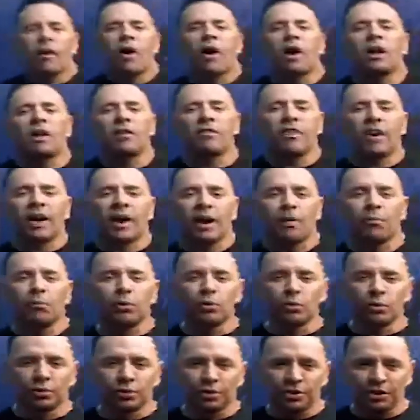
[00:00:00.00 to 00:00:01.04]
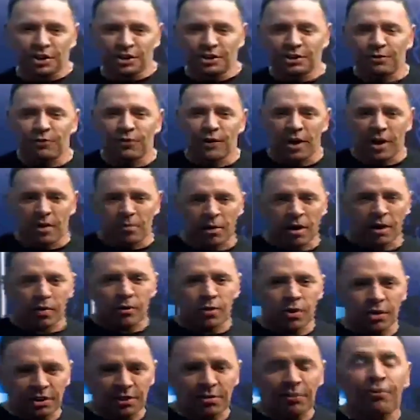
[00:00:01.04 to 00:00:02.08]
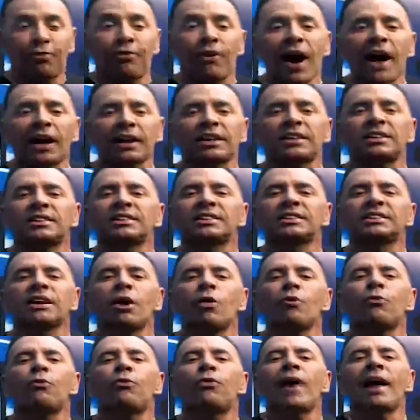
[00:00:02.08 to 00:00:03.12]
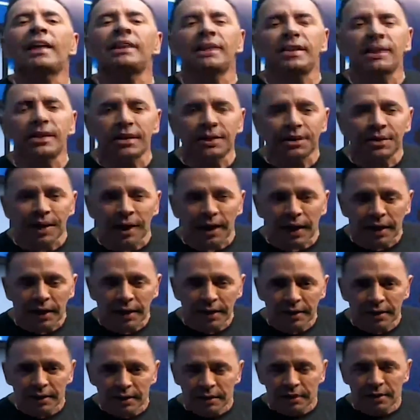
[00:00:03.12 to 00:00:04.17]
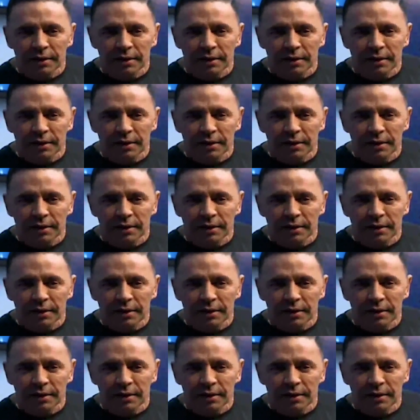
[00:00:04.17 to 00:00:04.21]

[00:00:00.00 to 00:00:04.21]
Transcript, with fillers: Olha, vagabundo, deixa eu te falar uma coisa. Facção falida.